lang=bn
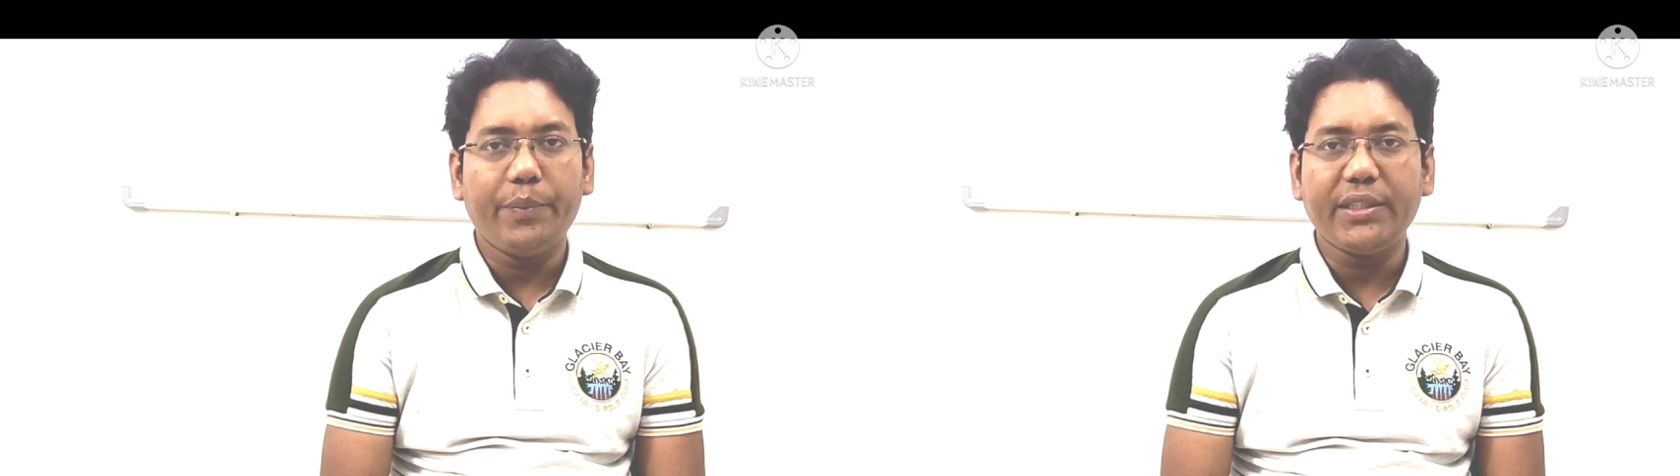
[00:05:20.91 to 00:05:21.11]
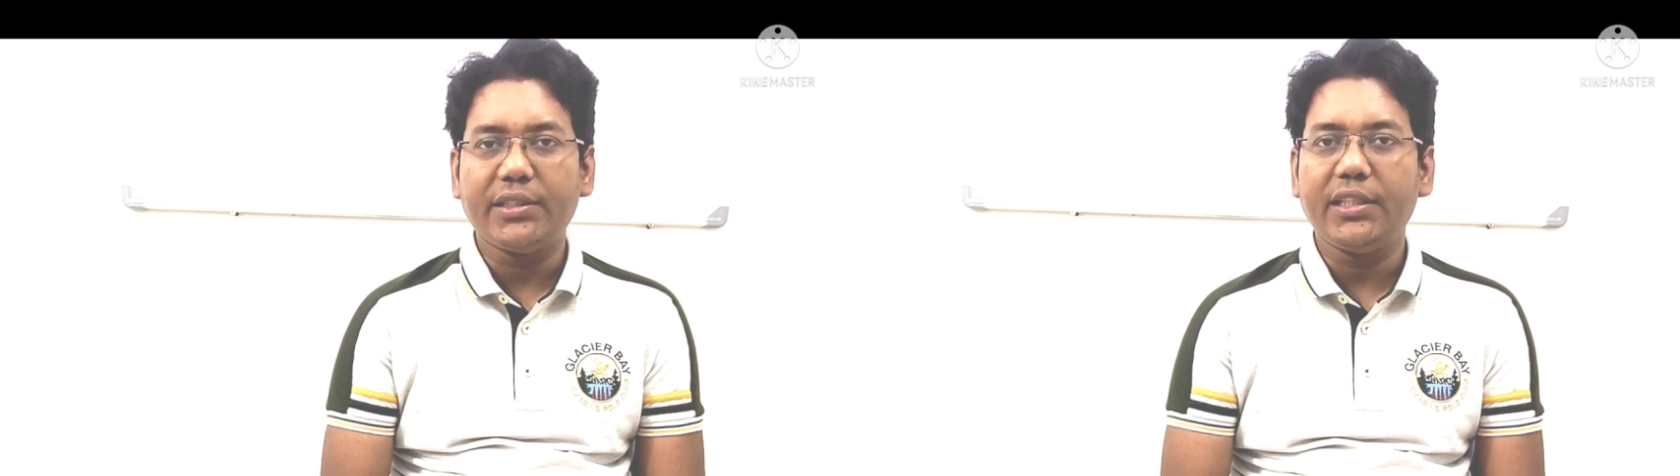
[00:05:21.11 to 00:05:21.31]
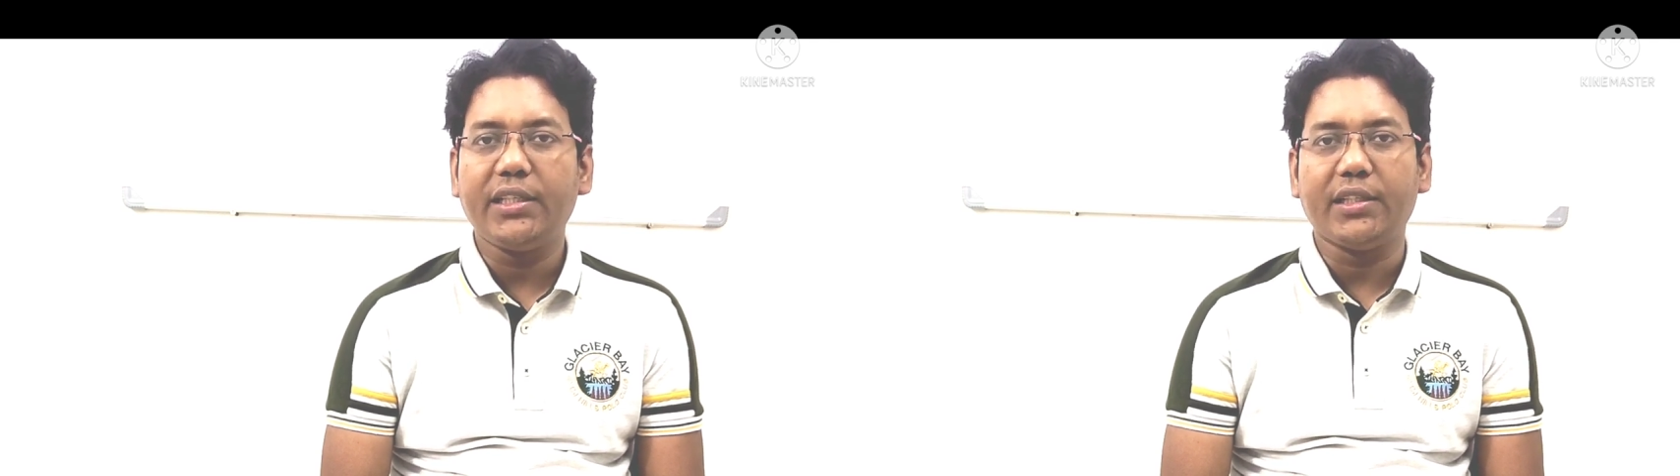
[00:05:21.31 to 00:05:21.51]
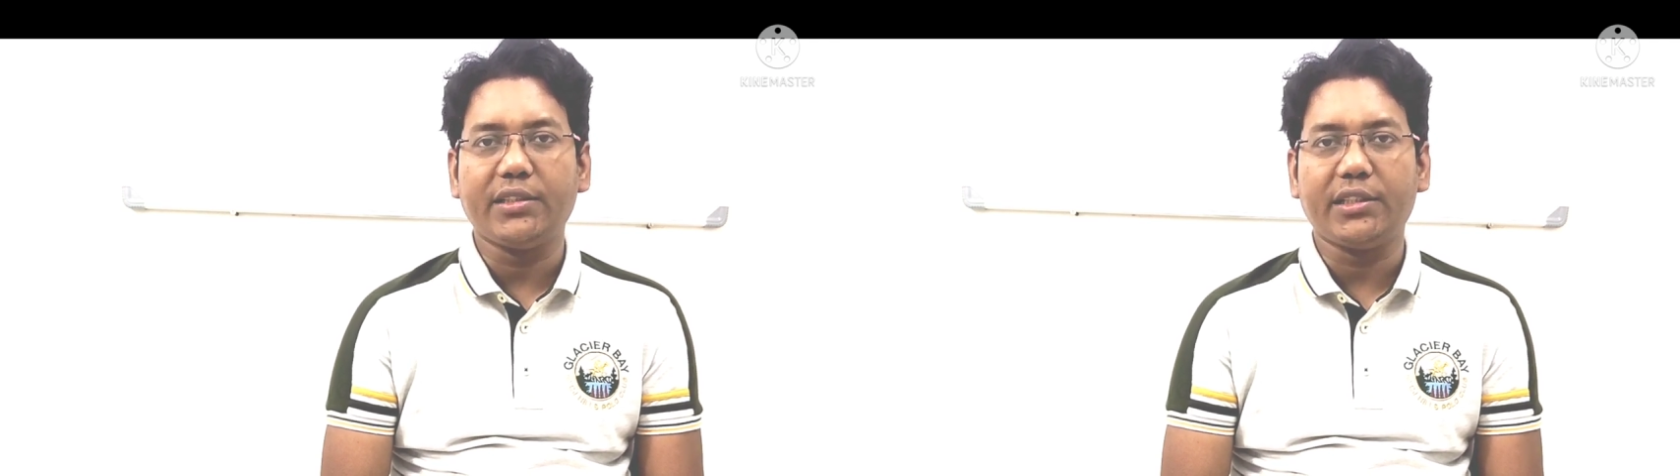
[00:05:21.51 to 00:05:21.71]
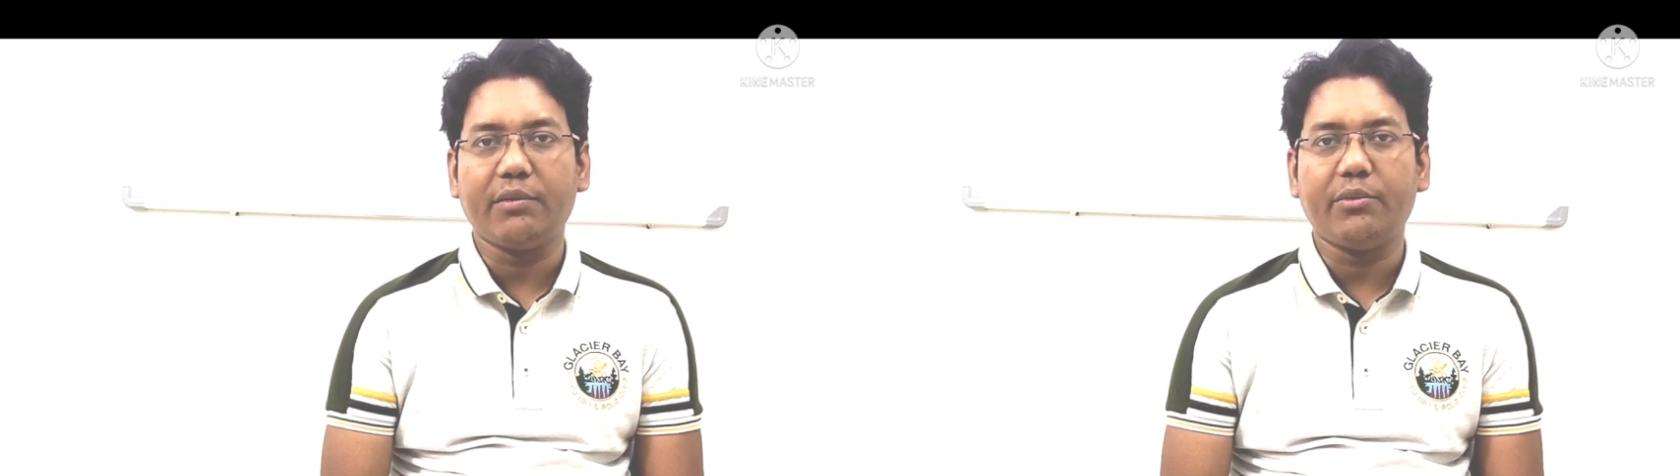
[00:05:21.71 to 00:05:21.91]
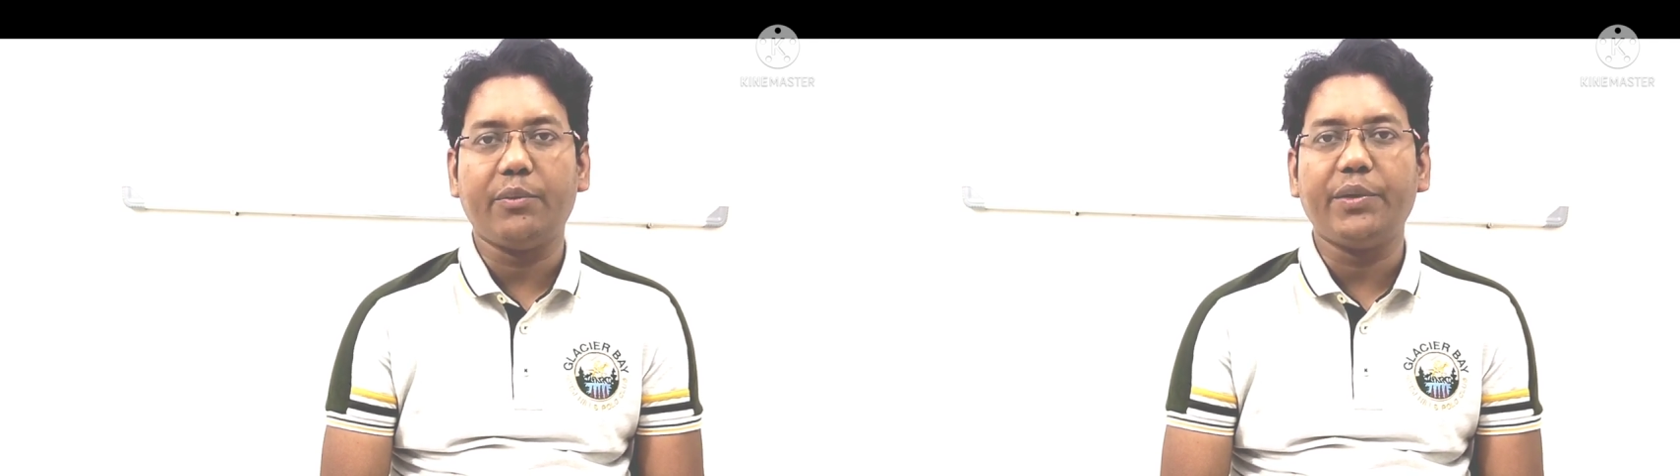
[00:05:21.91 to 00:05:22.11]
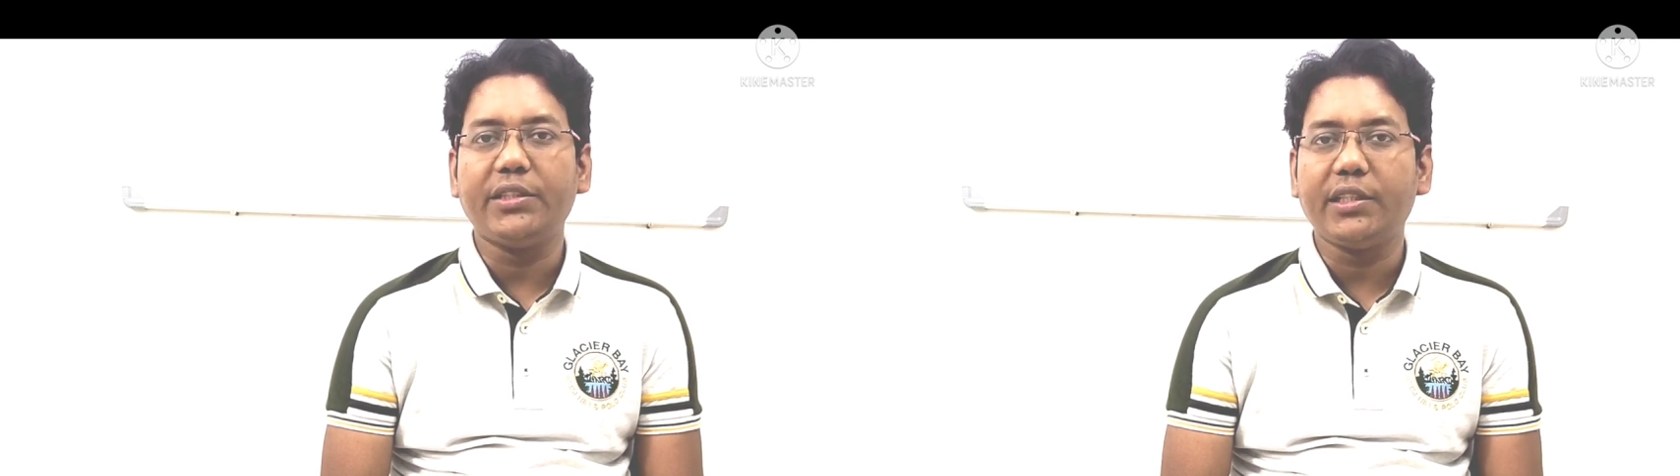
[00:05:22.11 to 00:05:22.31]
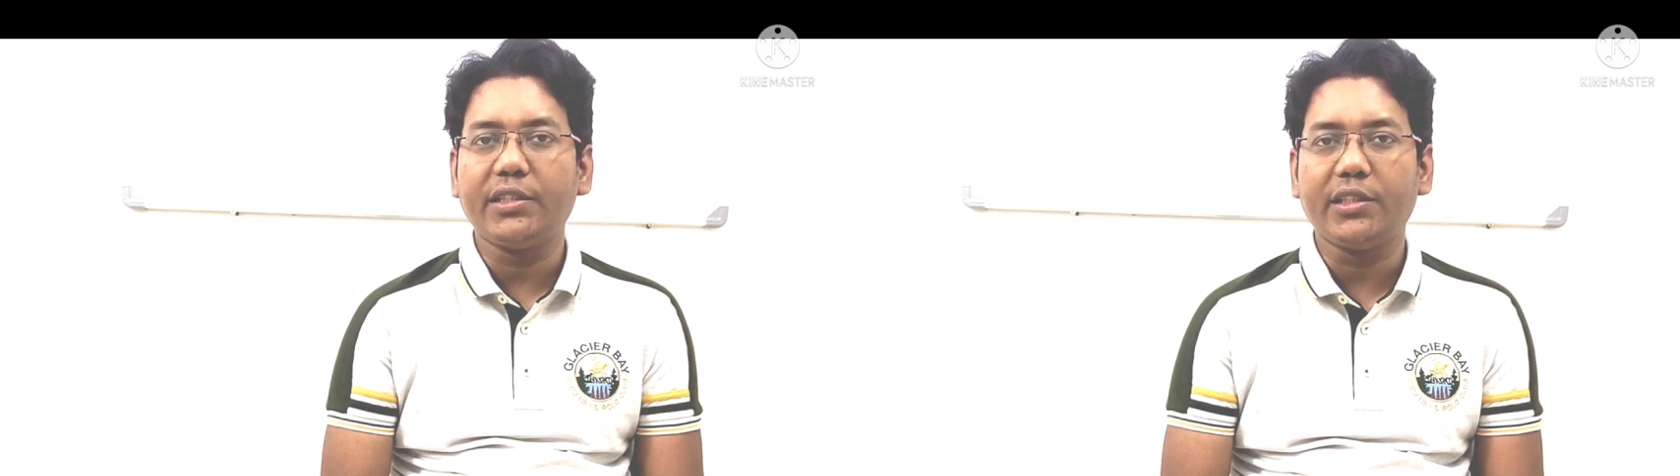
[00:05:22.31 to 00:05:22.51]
বেসিক কনসেপ্ট বা বেসিক